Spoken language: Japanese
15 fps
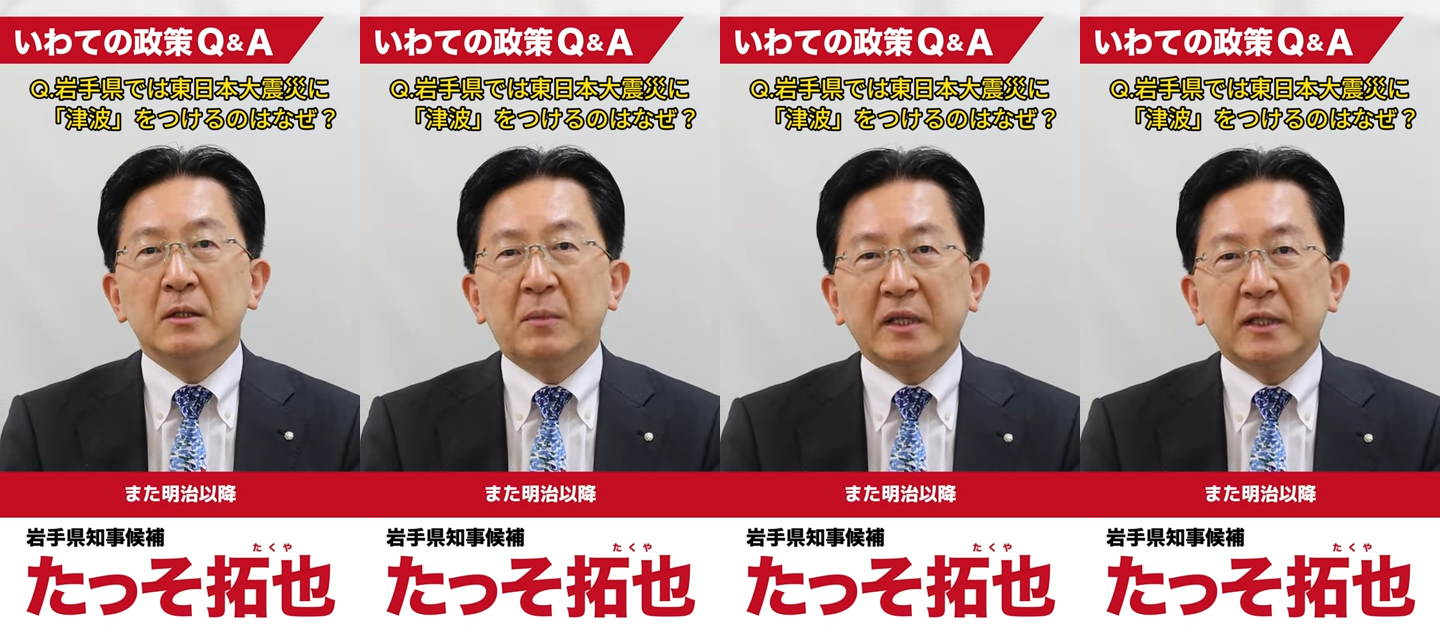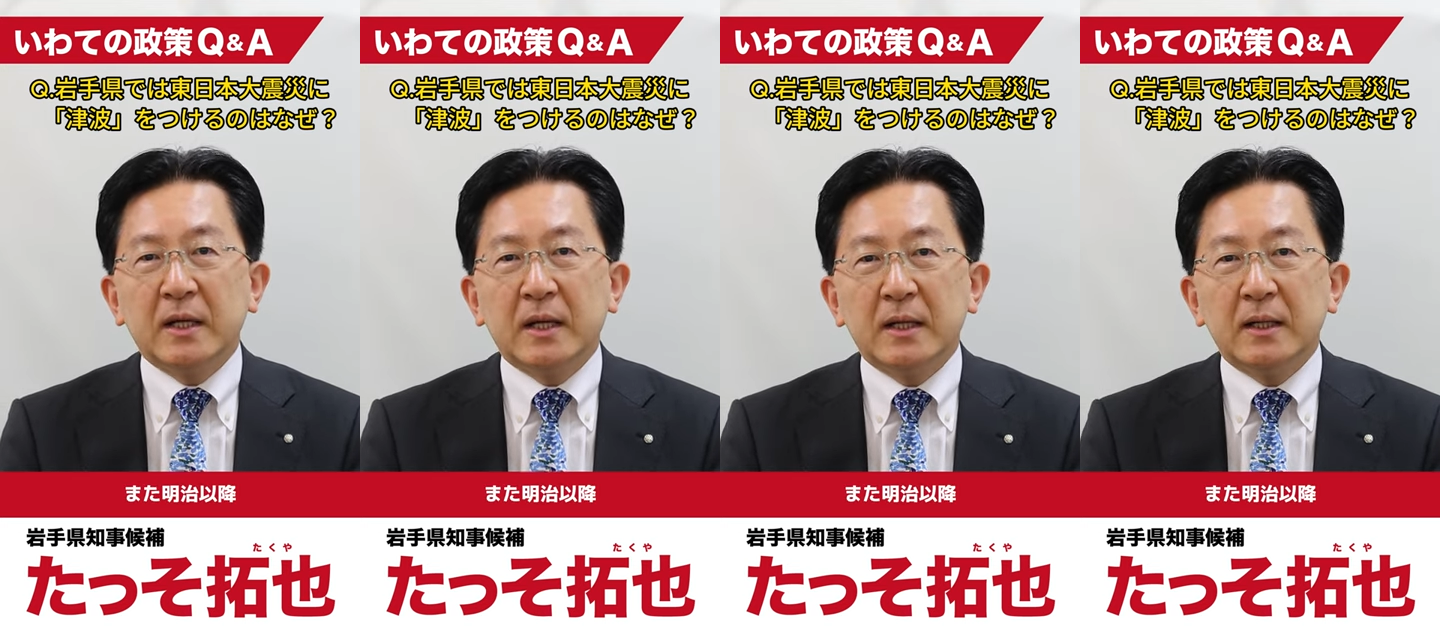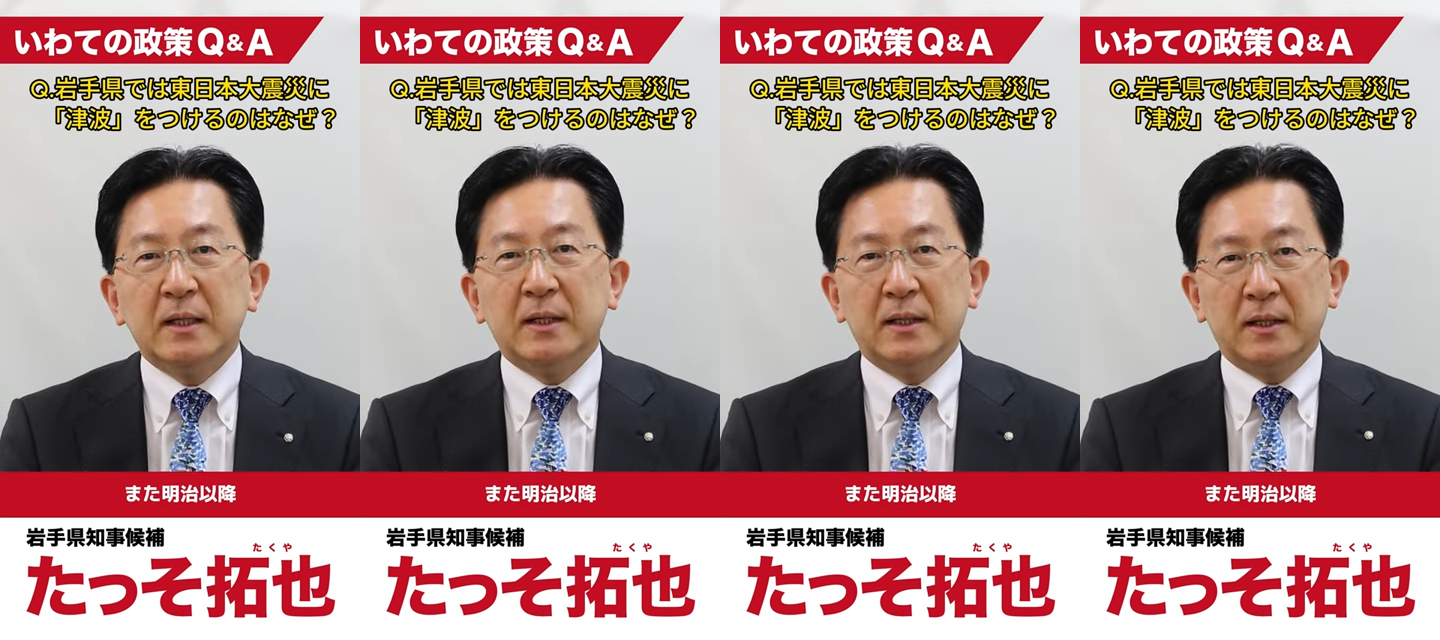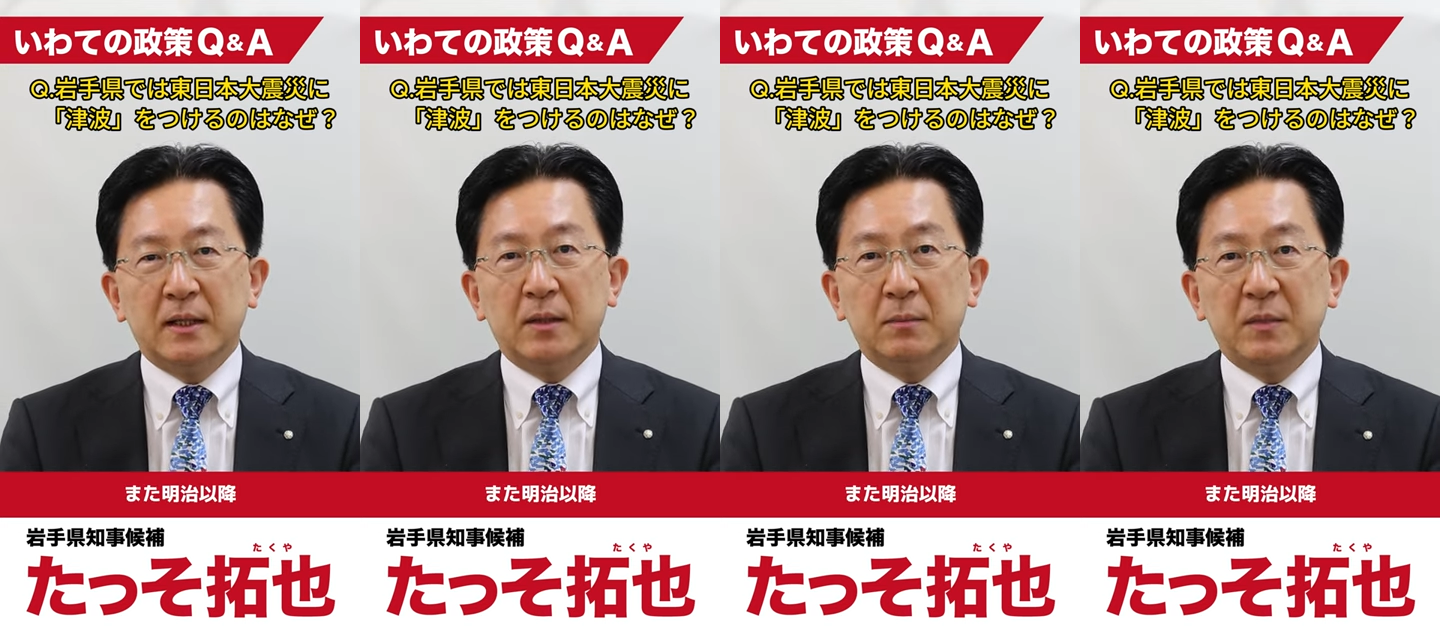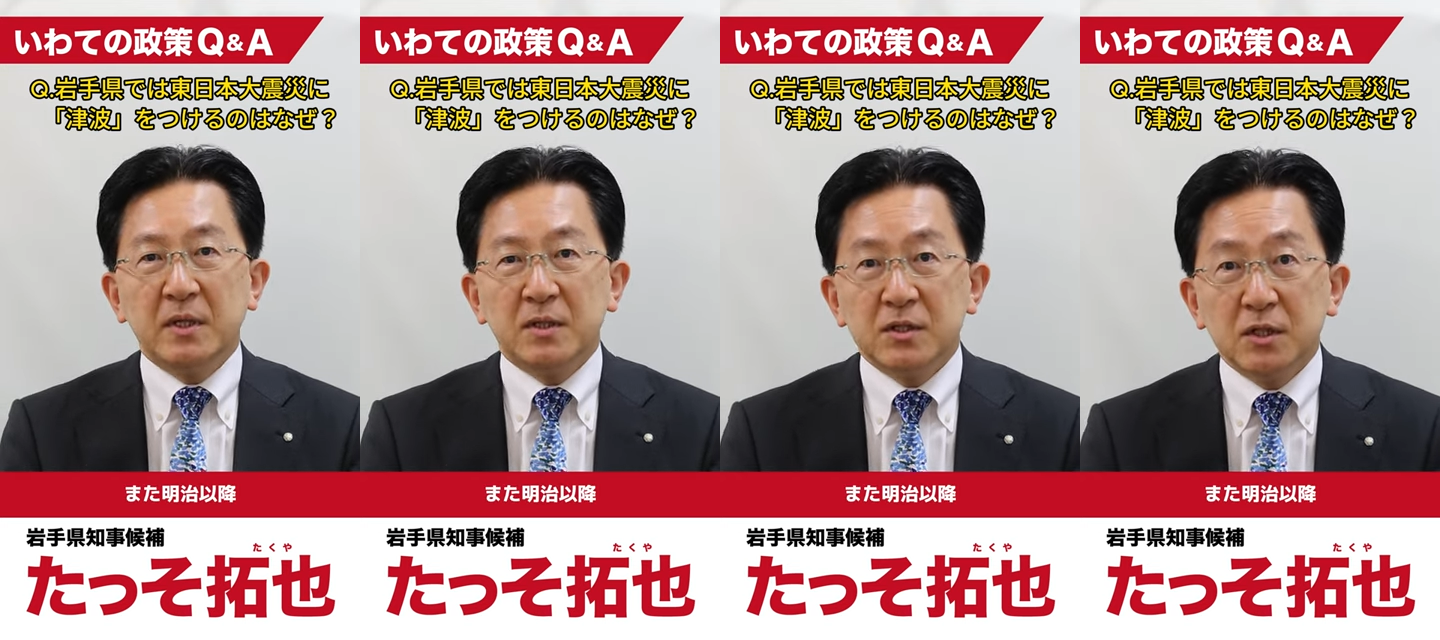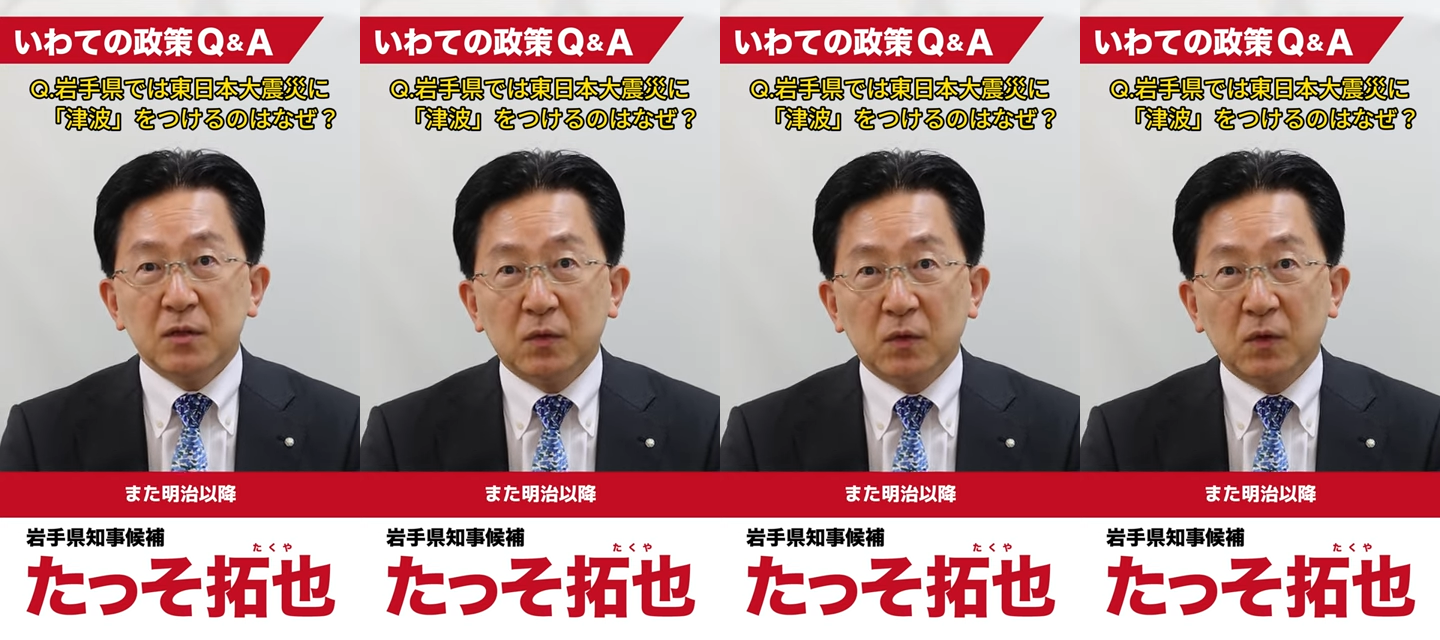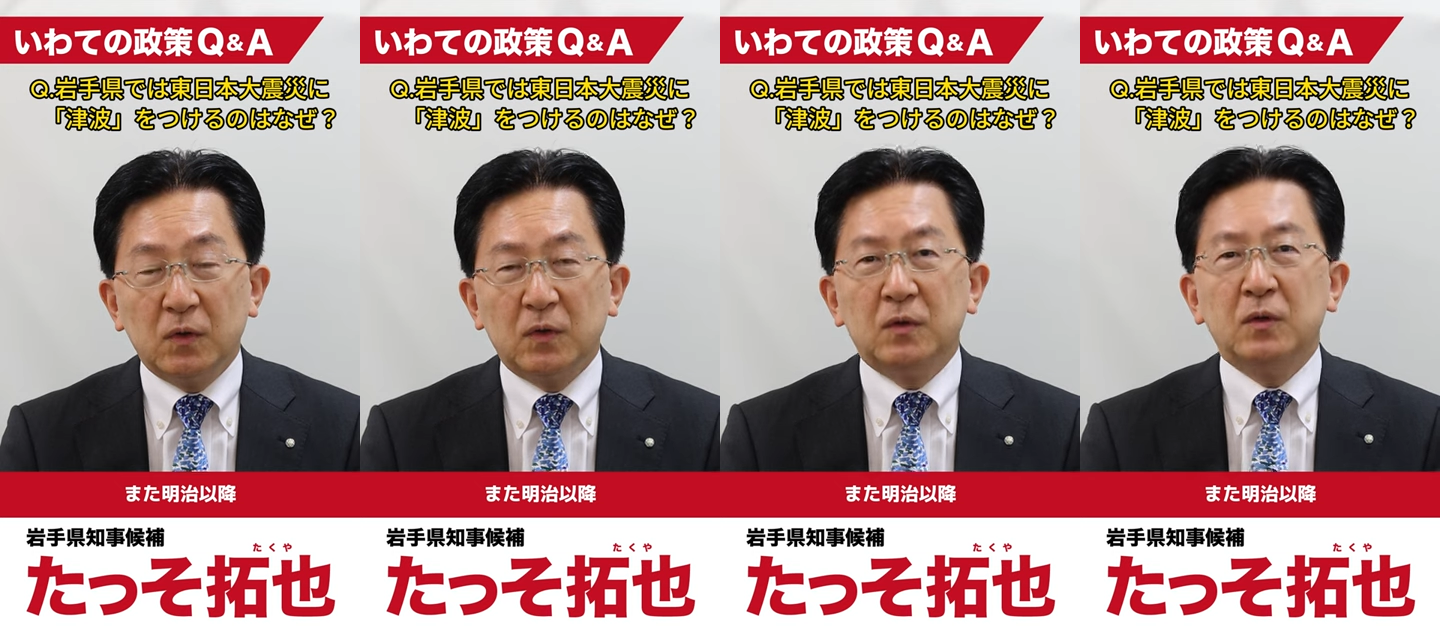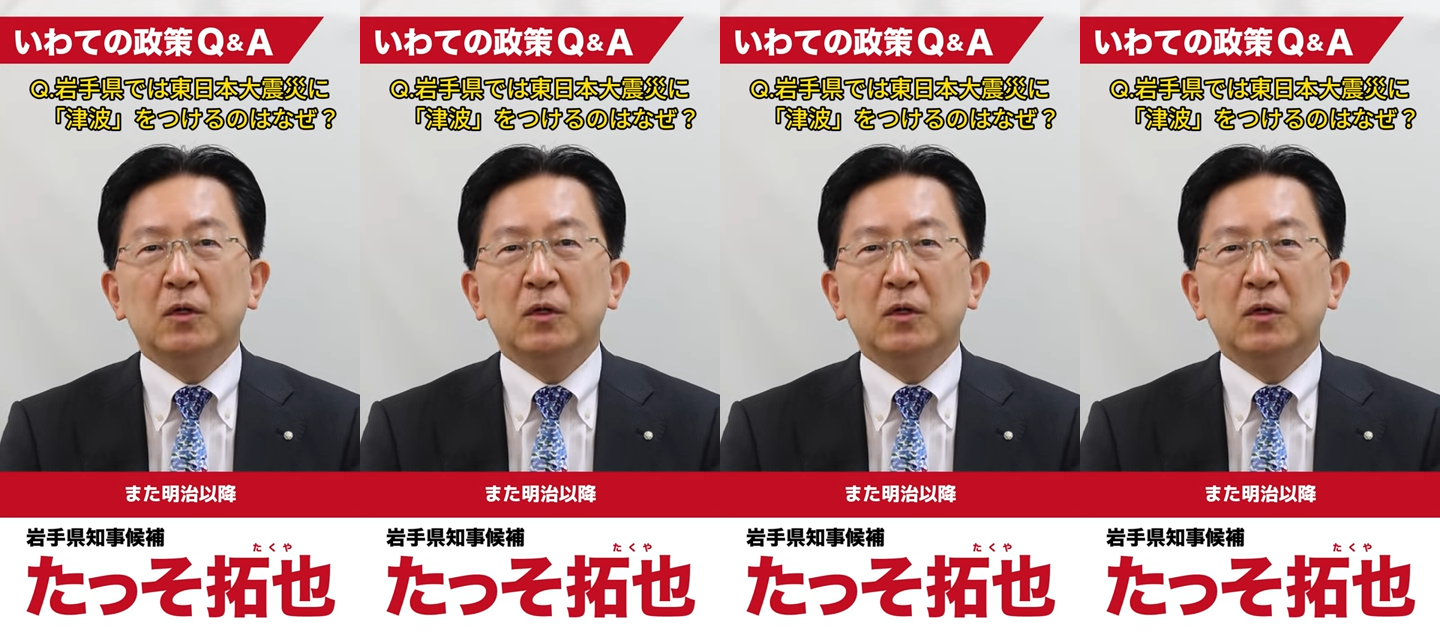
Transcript: また明治以降